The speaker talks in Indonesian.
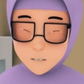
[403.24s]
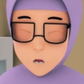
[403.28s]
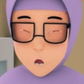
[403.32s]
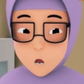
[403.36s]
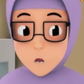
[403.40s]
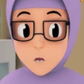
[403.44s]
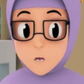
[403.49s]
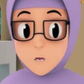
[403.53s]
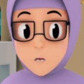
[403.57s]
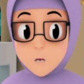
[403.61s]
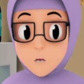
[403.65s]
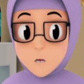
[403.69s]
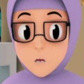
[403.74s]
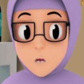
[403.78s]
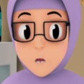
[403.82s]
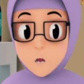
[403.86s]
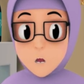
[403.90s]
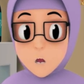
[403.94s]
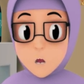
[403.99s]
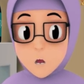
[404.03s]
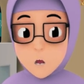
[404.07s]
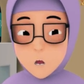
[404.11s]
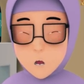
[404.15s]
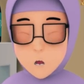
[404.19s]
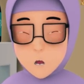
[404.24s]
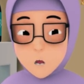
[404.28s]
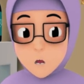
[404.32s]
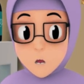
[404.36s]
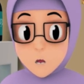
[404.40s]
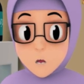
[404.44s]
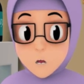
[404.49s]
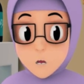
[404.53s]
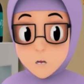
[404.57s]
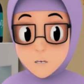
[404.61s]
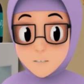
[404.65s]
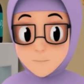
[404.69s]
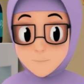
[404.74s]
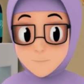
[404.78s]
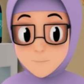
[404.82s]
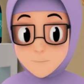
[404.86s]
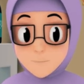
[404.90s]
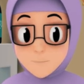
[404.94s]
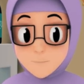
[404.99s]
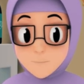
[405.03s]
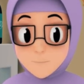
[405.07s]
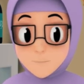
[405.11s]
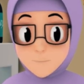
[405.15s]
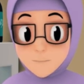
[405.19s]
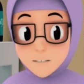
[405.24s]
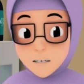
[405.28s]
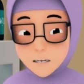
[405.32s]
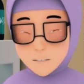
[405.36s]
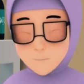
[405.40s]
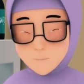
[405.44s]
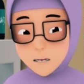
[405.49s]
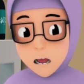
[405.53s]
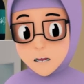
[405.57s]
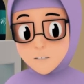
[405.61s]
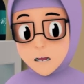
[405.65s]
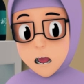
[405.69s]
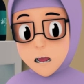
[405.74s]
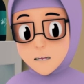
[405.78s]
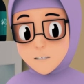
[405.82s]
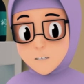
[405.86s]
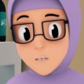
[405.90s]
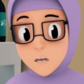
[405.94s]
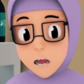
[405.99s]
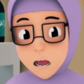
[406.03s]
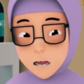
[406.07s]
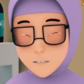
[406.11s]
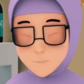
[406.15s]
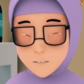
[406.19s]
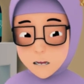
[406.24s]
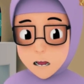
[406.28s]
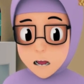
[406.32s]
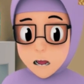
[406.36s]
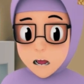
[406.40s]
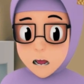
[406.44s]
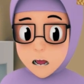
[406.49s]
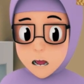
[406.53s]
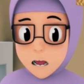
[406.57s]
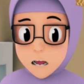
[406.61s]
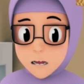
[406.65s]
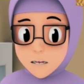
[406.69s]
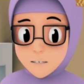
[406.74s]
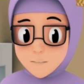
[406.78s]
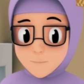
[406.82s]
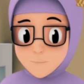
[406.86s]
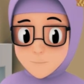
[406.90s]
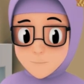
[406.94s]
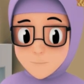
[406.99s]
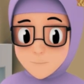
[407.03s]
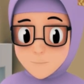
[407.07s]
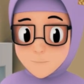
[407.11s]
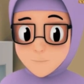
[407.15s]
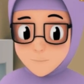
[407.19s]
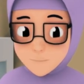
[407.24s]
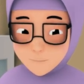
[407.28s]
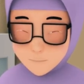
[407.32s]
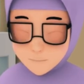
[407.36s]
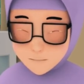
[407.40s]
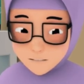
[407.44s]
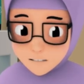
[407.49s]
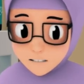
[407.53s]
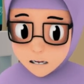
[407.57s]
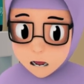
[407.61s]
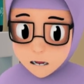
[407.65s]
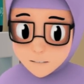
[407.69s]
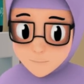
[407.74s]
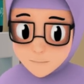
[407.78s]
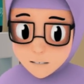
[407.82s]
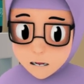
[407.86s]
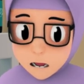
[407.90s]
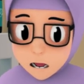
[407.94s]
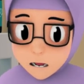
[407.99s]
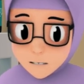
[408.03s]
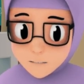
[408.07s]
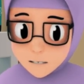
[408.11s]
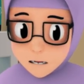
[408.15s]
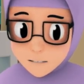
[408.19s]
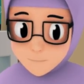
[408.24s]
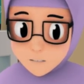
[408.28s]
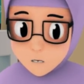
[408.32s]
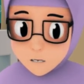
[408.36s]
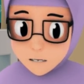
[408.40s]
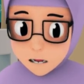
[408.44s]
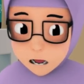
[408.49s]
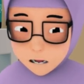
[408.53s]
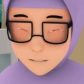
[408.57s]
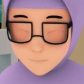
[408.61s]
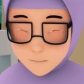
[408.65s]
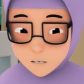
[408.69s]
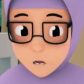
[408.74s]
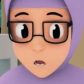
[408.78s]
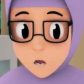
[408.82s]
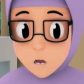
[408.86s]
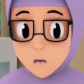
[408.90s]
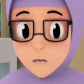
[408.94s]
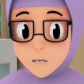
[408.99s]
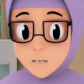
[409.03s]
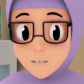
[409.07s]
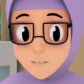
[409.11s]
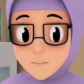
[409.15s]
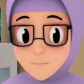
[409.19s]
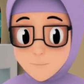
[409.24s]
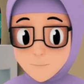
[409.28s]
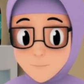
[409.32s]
Oh, memangnya kenapa? Siapa yang mau ke Ambon?